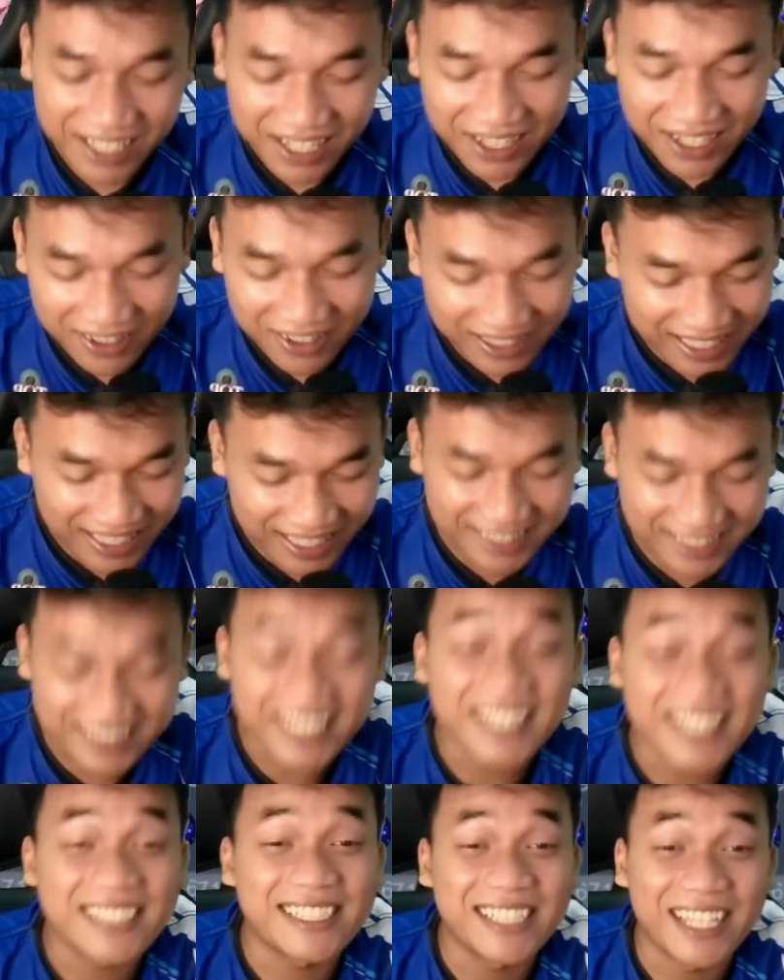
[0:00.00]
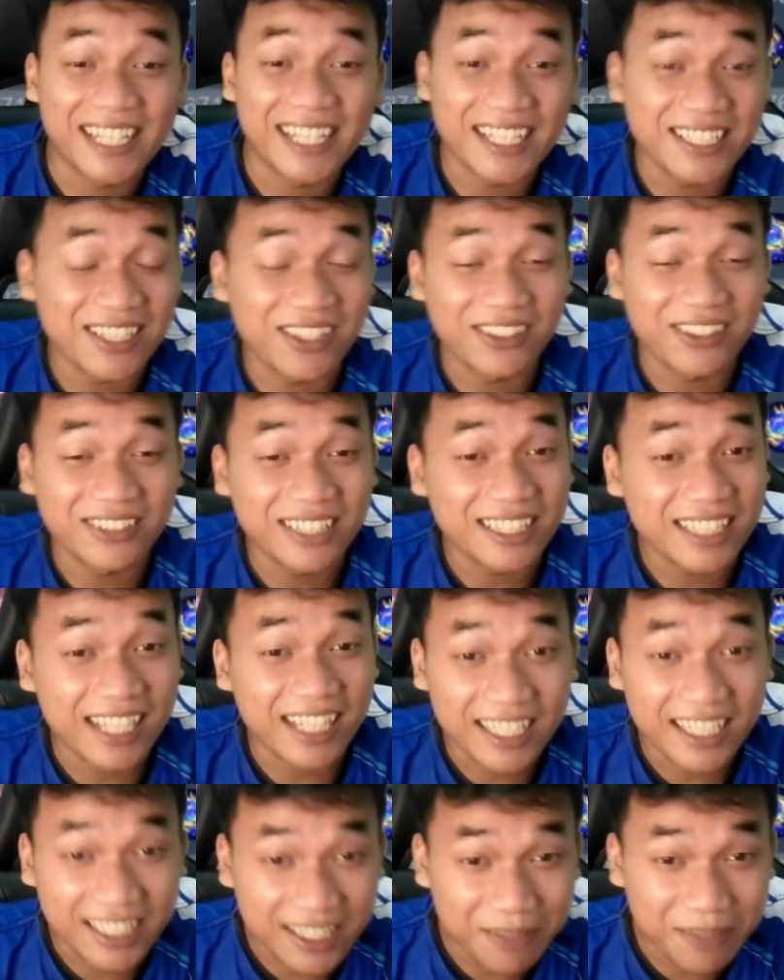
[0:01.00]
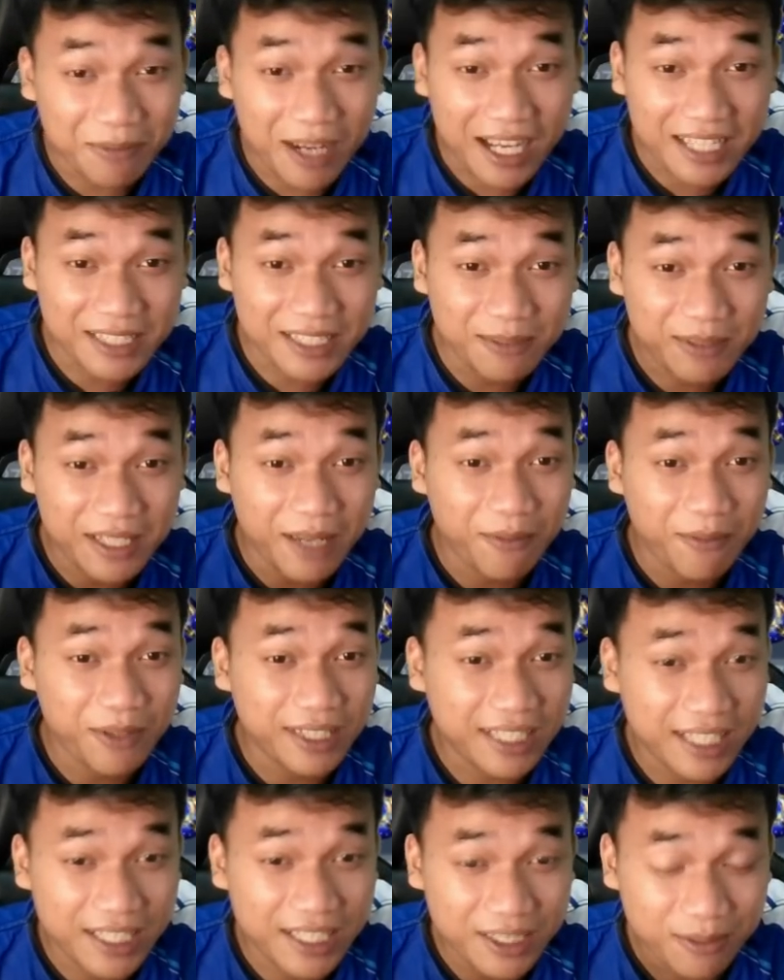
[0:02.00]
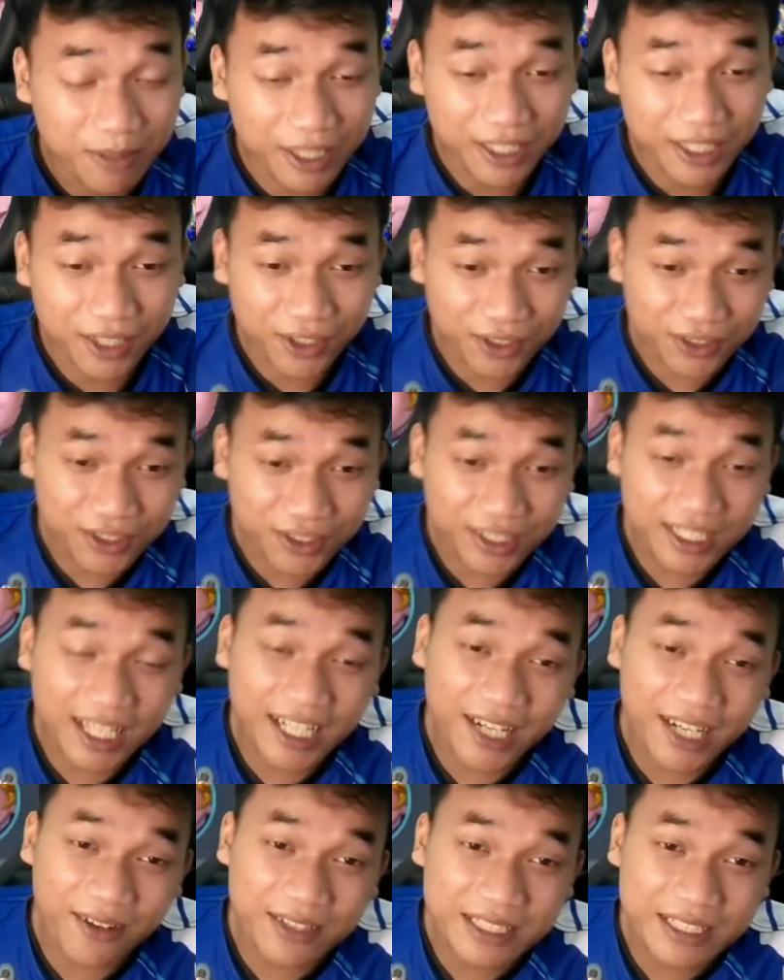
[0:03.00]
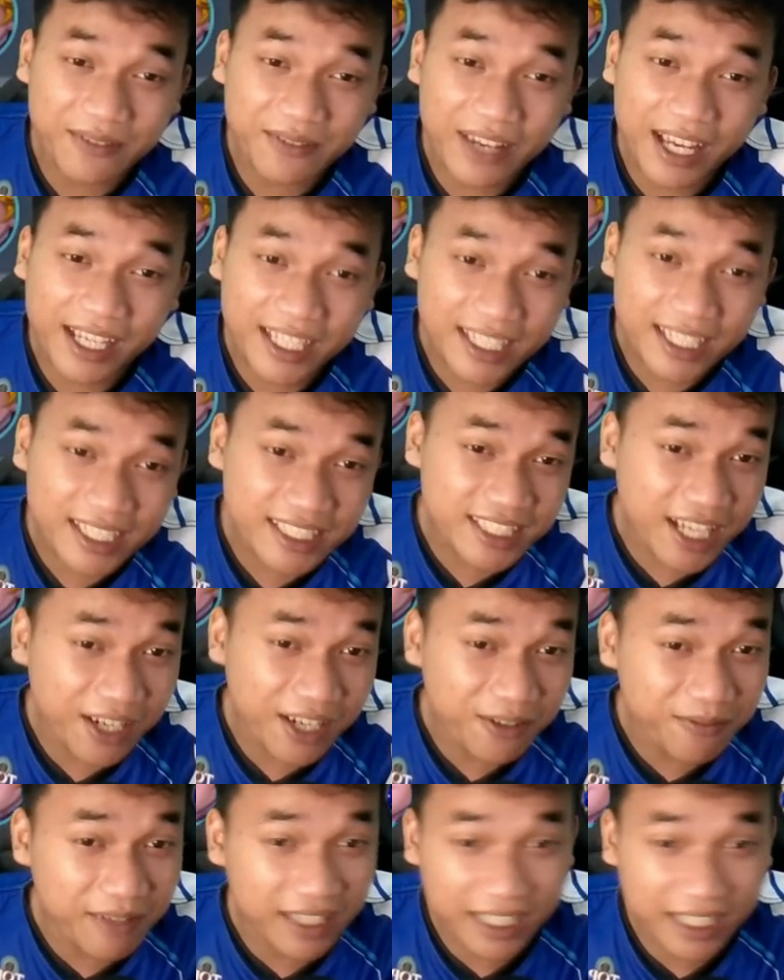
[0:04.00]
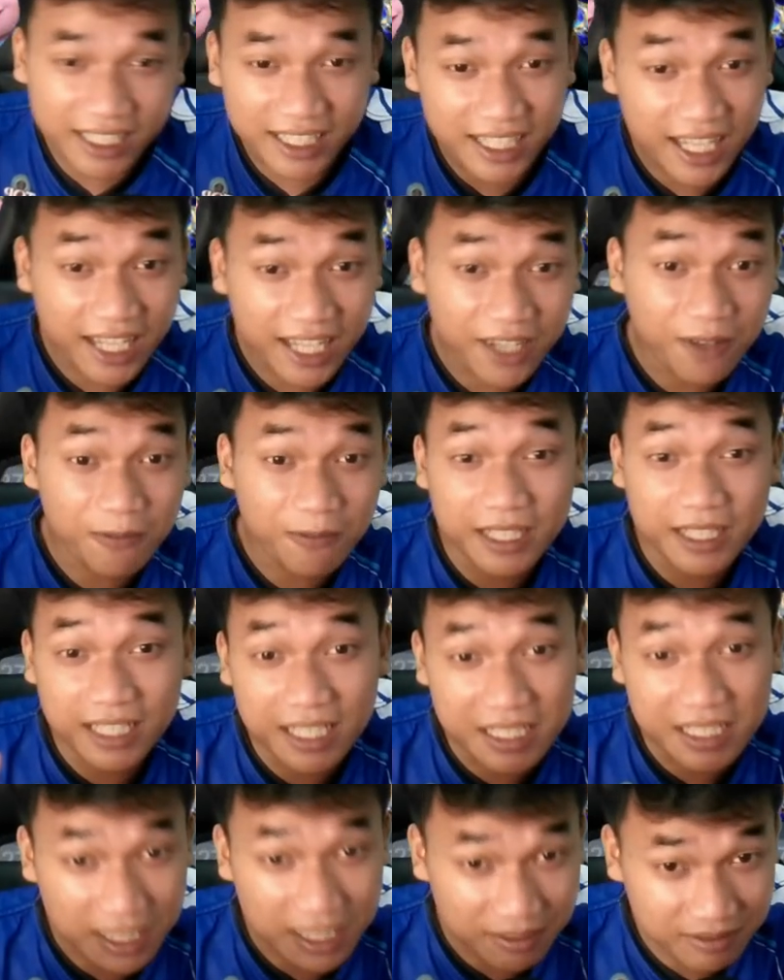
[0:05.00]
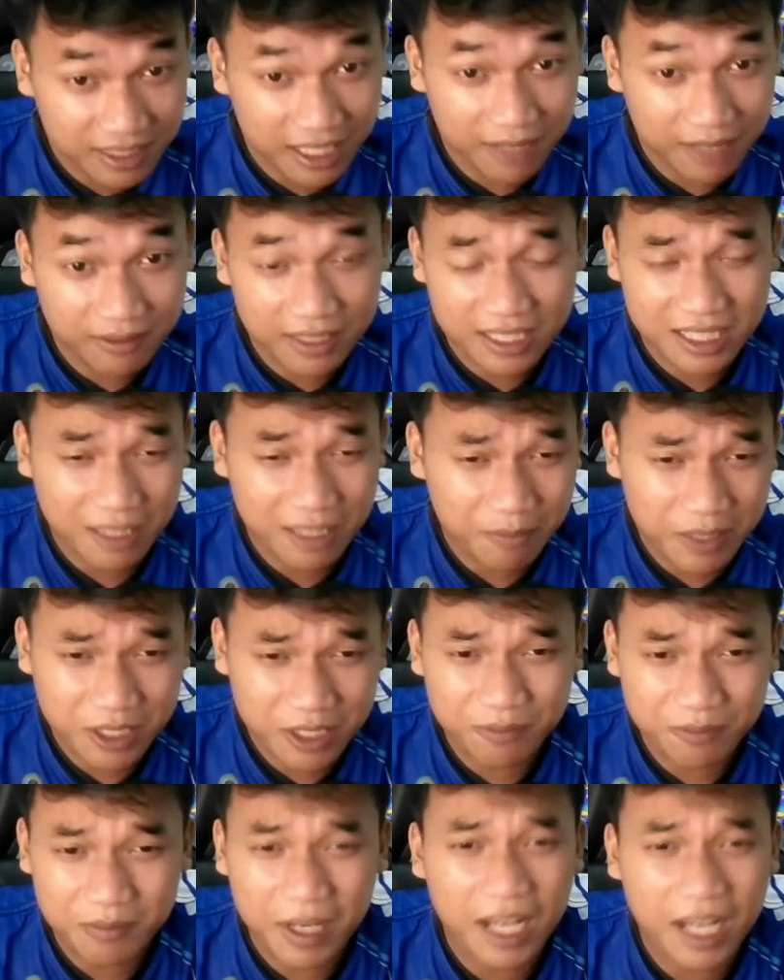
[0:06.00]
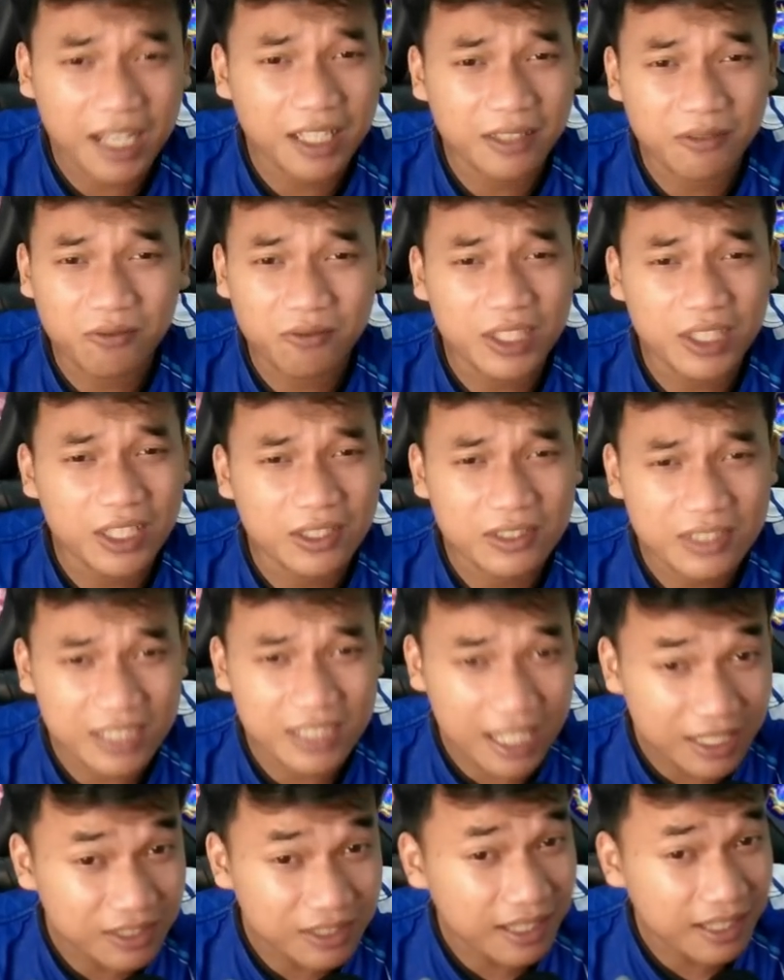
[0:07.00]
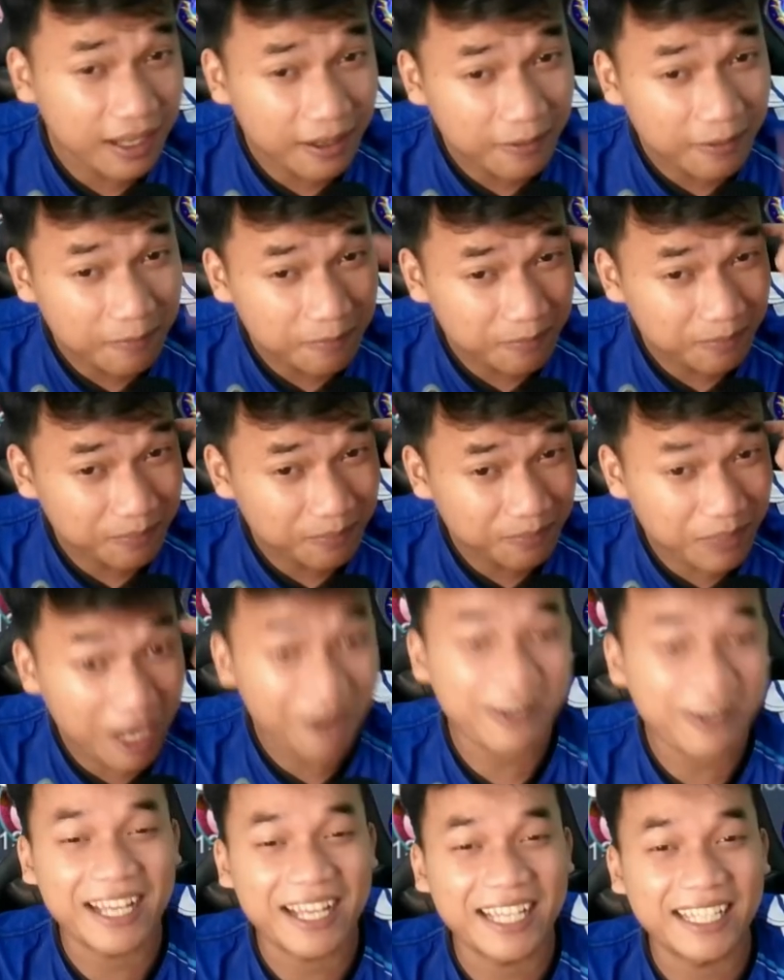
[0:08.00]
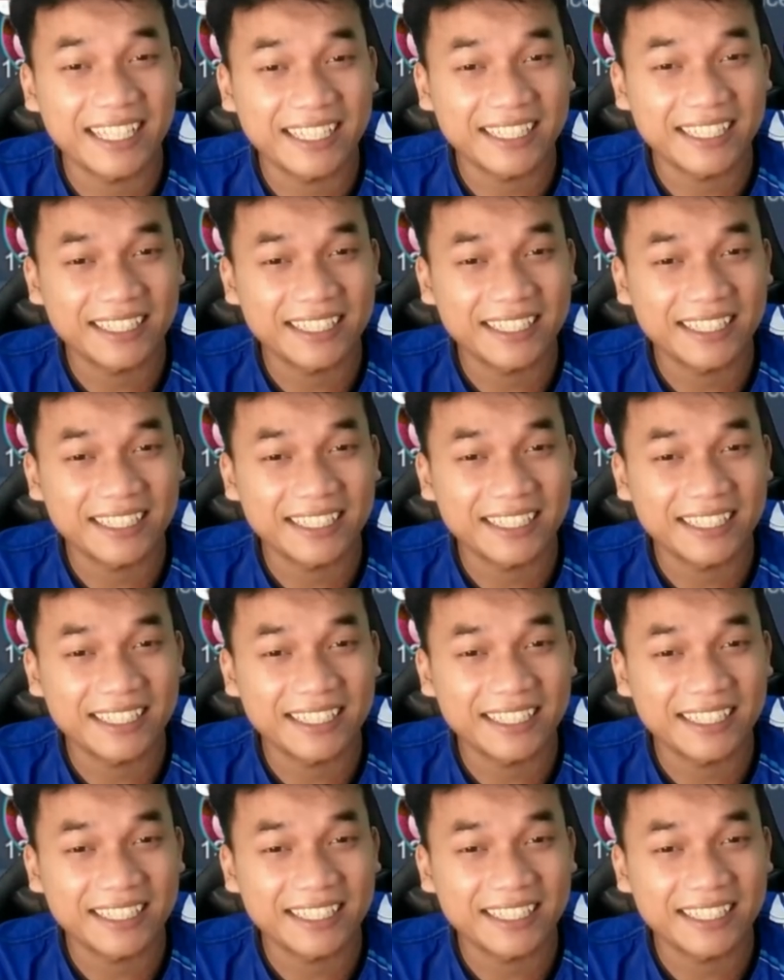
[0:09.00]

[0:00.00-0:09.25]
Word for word: Oke guys ya sekian aja konten kali ini Makasih banyak buat kalian semua yang udah nonton dari awal sampai akhir Jangan lupa klik like, comment, dan subscribe Dan sampai jumpa di video selanjutnya Bye bye